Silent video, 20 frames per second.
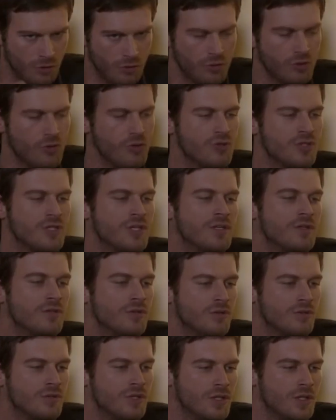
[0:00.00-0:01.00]
yani onun
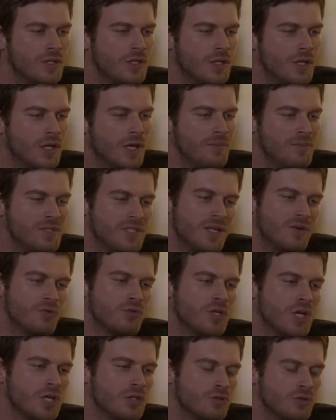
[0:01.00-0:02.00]
gözlerinin önünde dedi ki ya bizden
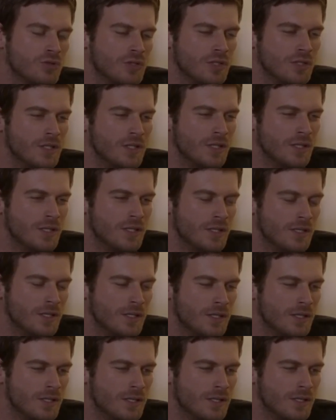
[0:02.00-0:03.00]
uzak dur dedi.
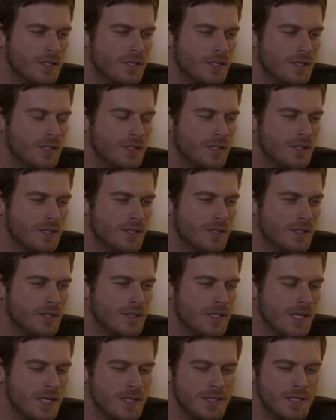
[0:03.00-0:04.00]

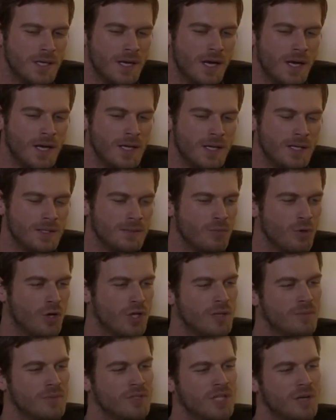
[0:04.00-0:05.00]
Sen niye hala bu
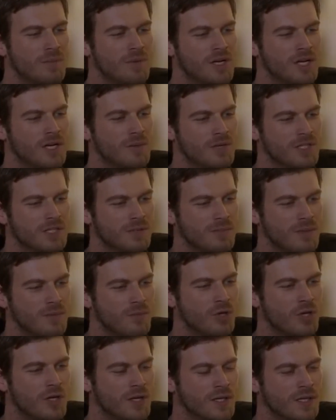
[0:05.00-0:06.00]
adamın damarına basıp
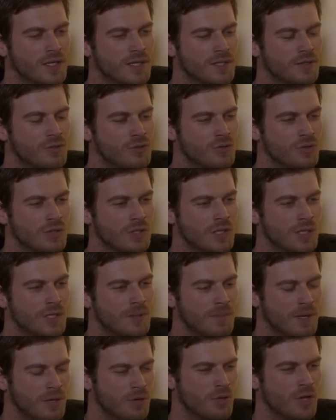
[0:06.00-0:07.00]
da böyle hareket ediyorsun ki?
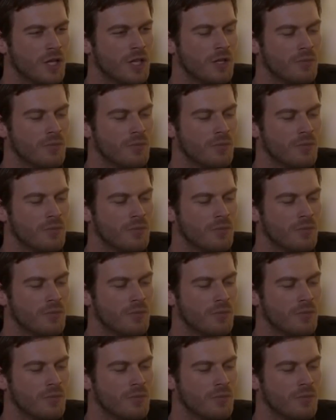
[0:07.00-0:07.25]
Ben onu